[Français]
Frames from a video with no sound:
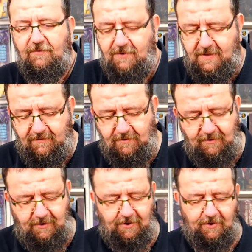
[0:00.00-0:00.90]
Nous avons
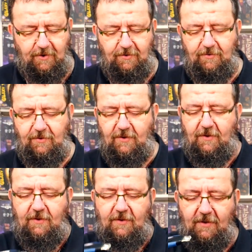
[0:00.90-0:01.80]
donc
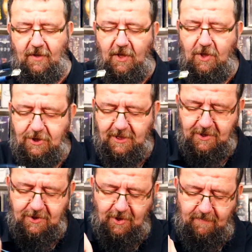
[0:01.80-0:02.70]
une, un
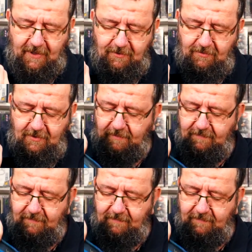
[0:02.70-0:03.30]
chargeur, pas une.